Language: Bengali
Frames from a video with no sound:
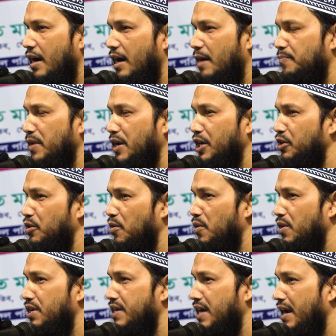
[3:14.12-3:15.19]
আপনারা
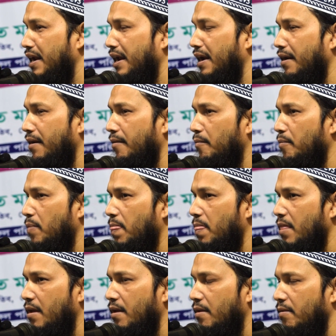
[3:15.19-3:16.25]
সকলে জানেন
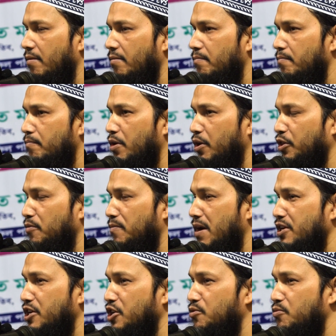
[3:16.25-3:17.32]
বর্তমান
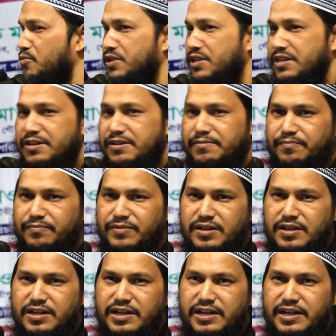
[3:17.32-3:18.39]
যে যুগটি
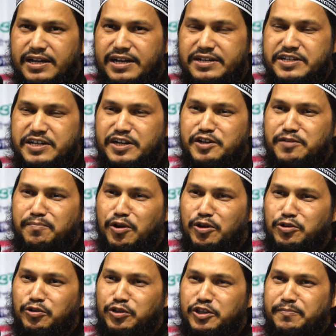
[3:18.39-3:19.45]
এটি একটি
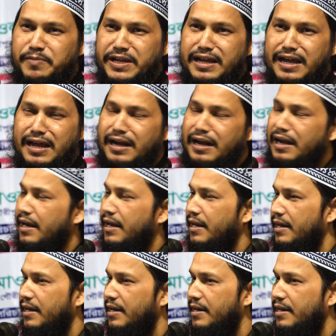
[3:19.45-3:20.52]
প্রযুক্তি বিজ্ঞান
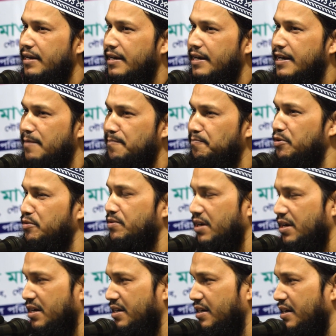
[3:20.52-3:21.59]

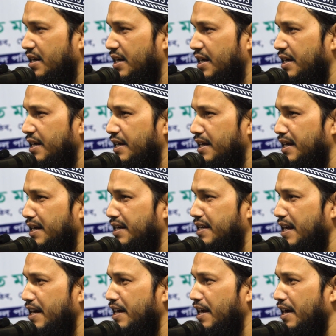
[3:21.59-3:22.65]
কম্পিউটার
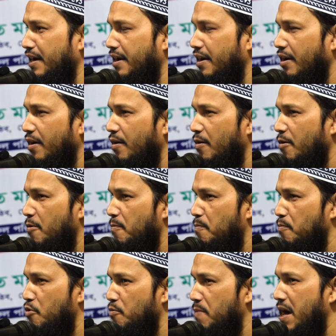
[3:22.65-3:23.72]
ইন্টারনেট
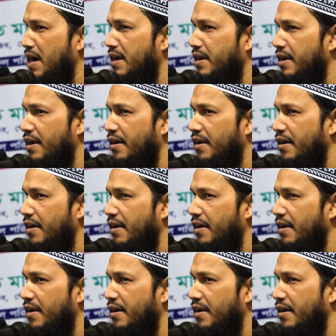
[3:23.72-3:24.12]
মোবাইল